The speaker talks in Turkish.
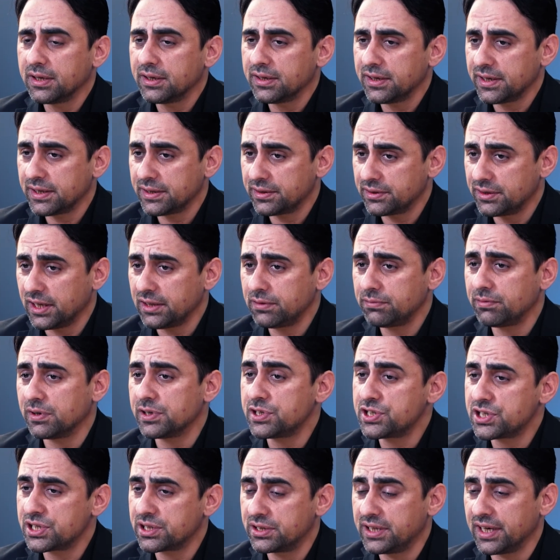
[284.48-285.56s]
hiddet ve
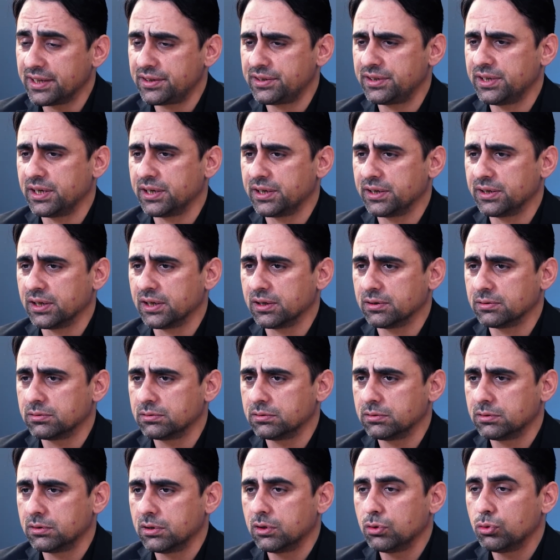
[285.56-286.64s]
şiddet yerine
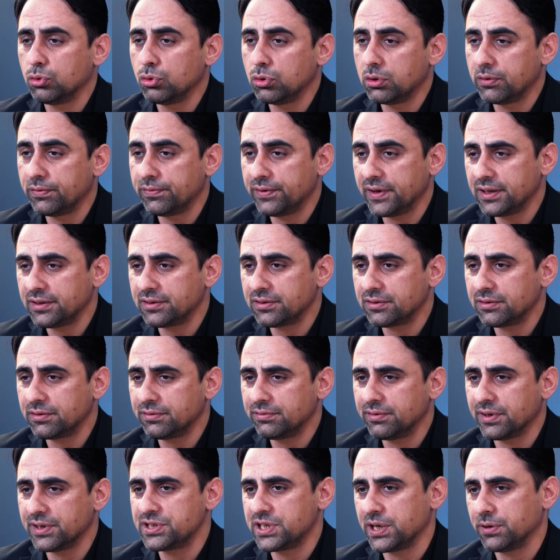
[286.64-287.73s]
ülfet
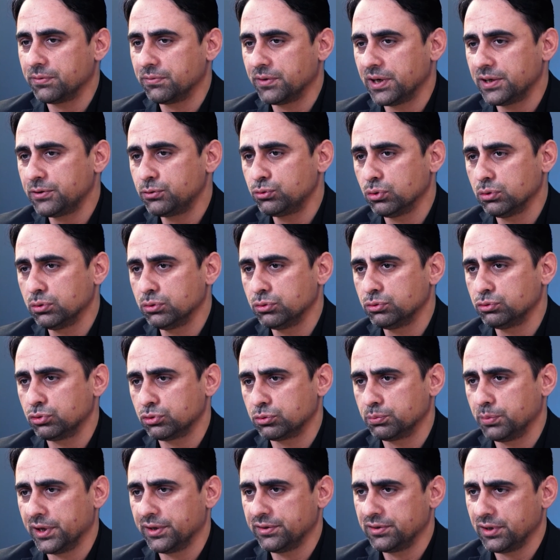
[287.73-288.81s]
ve şefkat yolunu
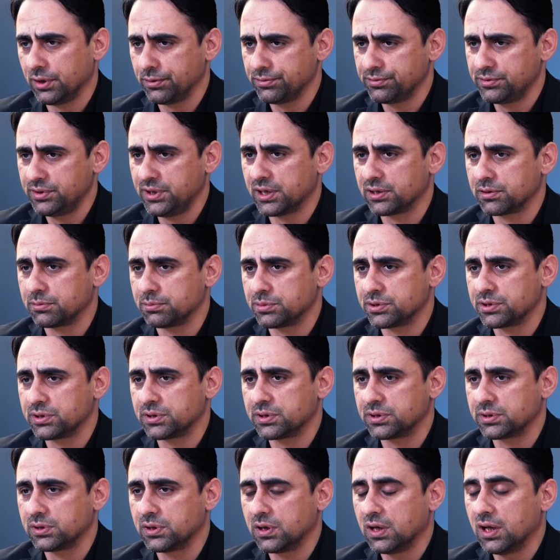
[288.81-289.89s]
tutmayı tavsiye
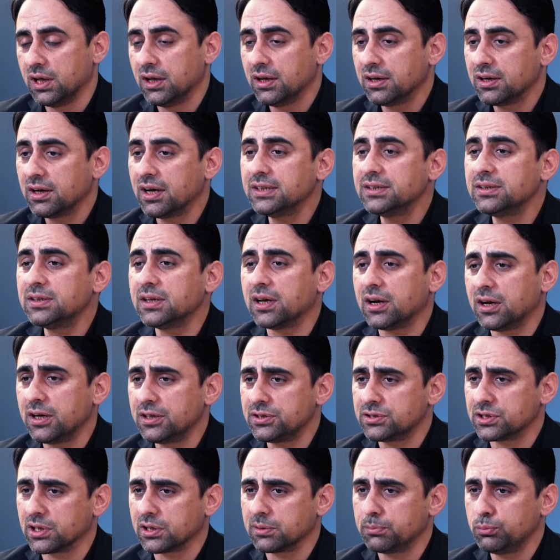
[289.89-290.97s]
etmiştir. Kadına
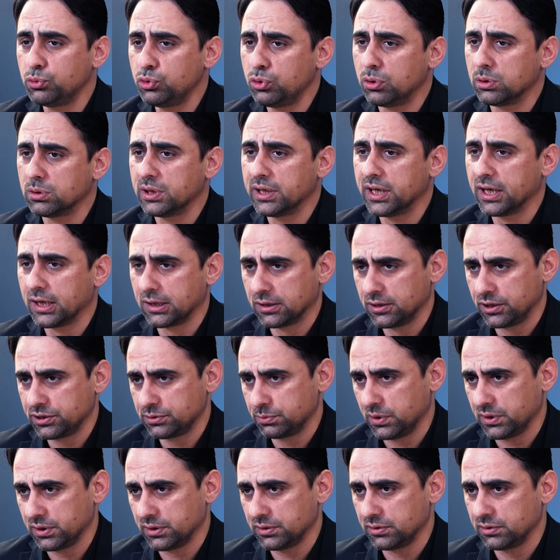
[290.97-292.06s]
ancak bu yolla
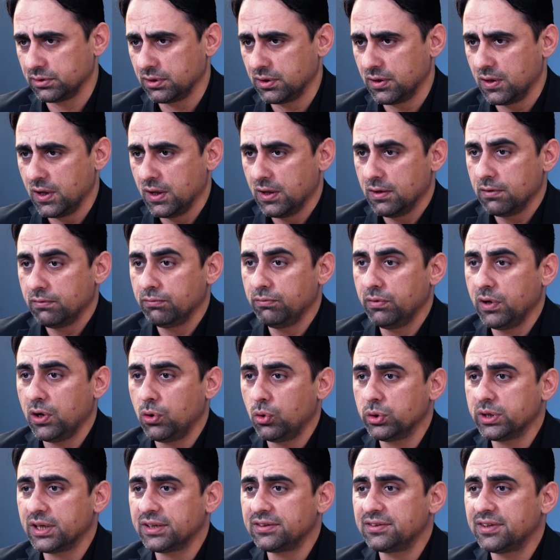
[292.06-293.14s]
yaklaşmanın ve
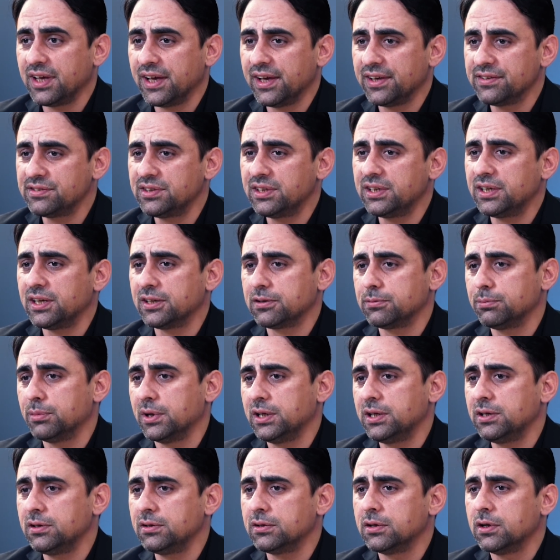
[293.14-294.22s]
ona tesir
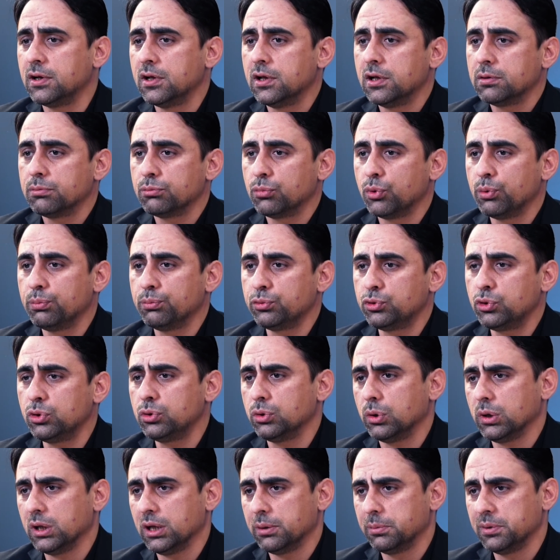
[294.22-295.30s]
etmenin mümkün
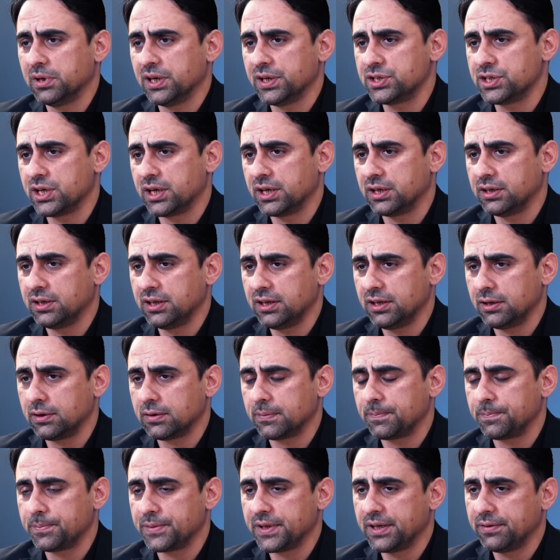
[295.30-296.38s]
olabileceğini
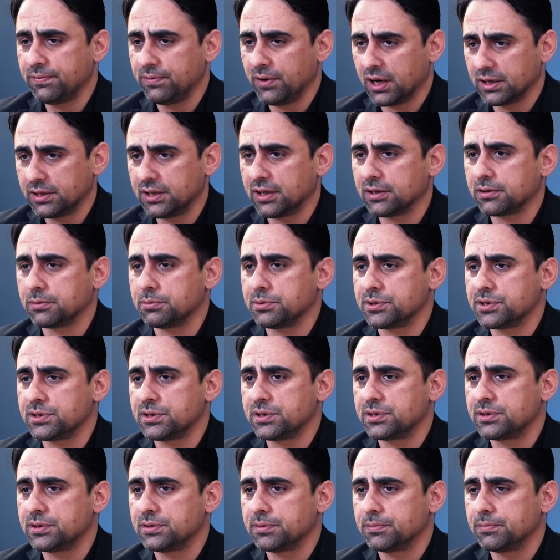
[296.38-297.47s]
ifade
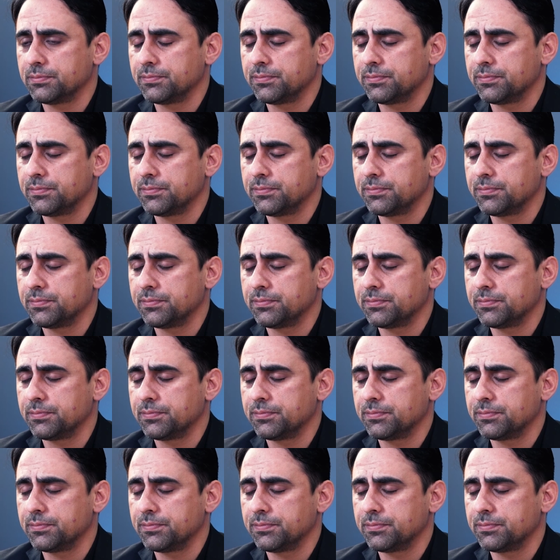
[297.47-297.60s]
etmiştir.